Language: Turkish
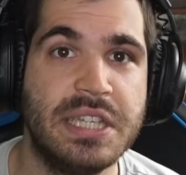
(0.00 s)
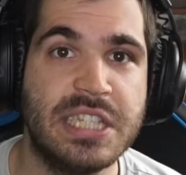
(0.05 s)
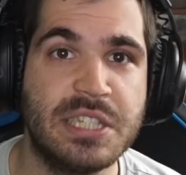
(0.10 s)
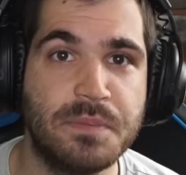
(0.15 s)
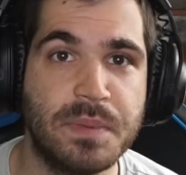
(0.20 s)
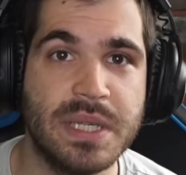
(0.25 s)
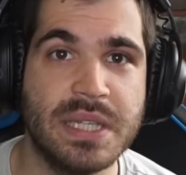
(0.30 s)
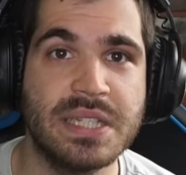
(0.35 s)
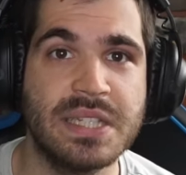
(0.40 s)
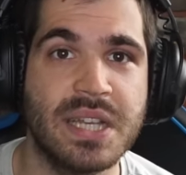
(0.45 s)

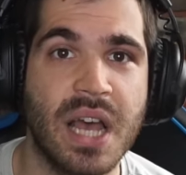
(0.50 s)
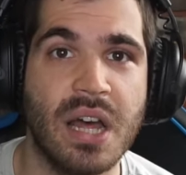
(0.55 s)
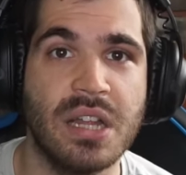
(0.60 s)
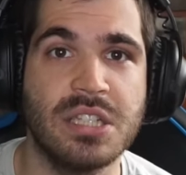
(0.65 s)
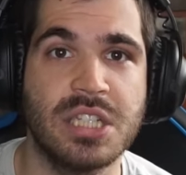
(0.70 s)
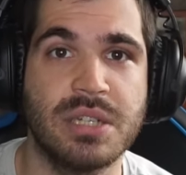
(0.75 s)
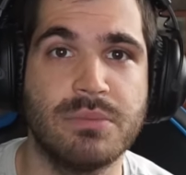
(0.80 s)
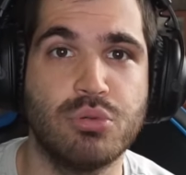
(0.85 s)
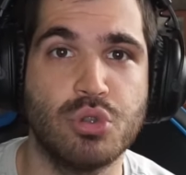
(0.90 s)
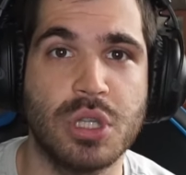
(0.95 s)
XP'yi
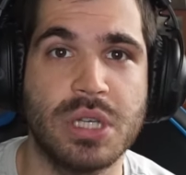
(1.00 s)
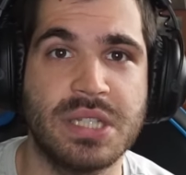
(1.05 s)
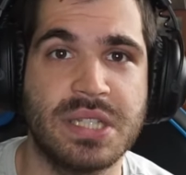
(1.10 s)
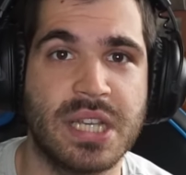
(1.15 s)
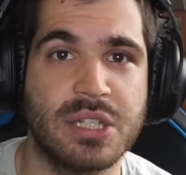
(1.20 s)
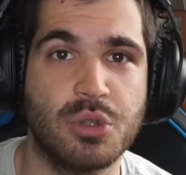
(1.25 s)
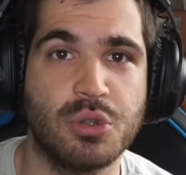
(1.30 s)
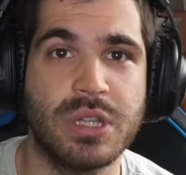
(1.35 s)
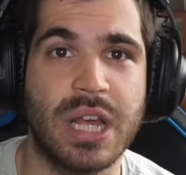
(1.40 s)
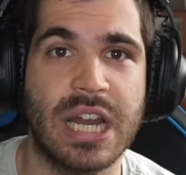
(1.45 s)
sadece buradaki
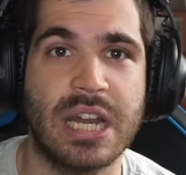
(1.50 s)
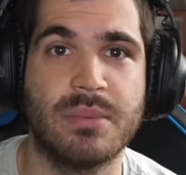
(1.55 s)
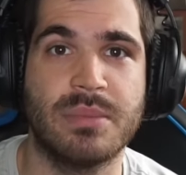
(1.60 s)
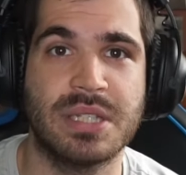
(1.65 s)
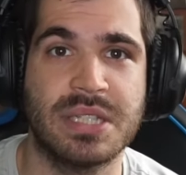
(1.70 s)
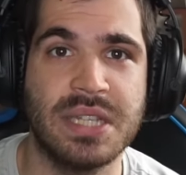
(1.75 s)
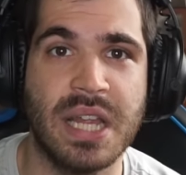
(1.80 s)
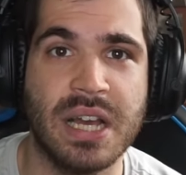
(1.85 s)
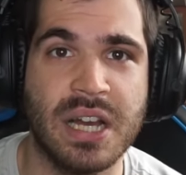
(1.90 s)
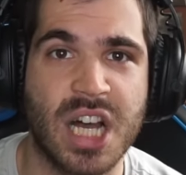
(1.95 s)
sezon
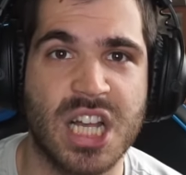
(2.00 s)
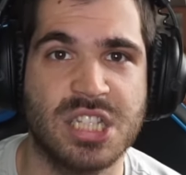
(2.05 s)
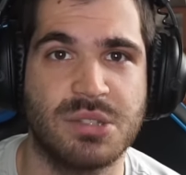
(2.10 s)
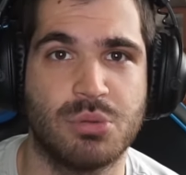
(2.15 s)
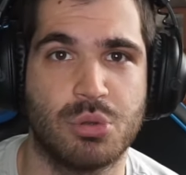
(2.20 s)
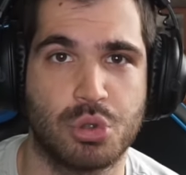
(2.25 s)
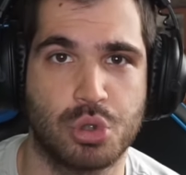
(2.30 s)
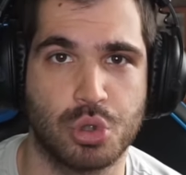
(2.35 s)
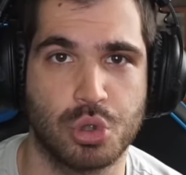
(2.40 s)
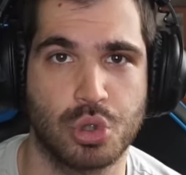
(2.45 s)
ilerlemesinden
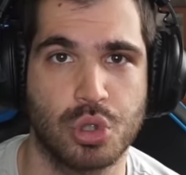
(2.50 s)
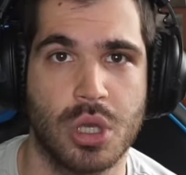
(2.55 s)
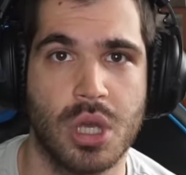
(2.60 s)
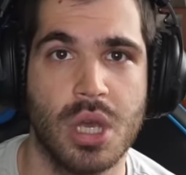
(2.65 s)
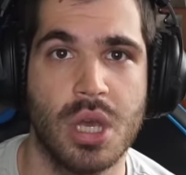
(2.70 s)
kasmıyorsunuz.